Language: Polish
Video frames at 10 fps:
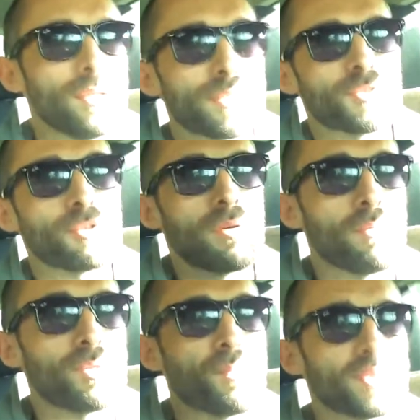Yy,
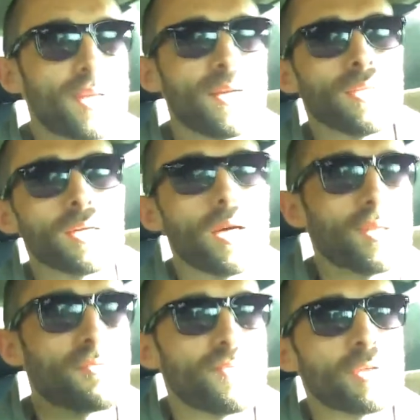zacząłem od Poznania,
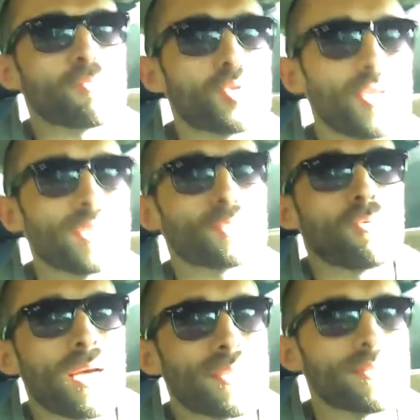a to w wieku
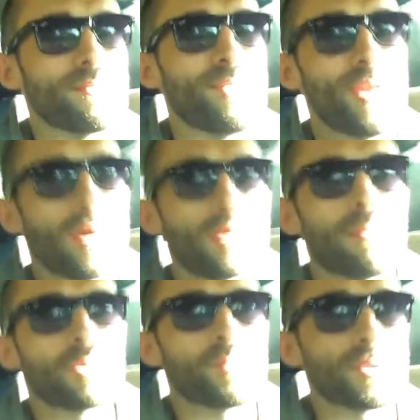13 lat
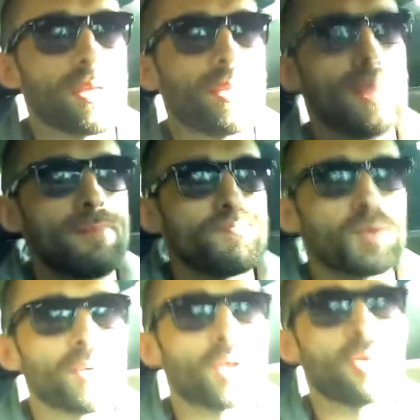wyjechałem do Poznania,
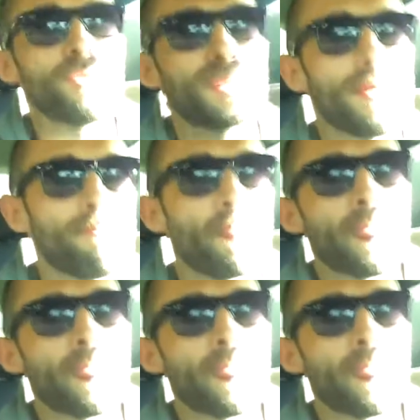do mojego ojca.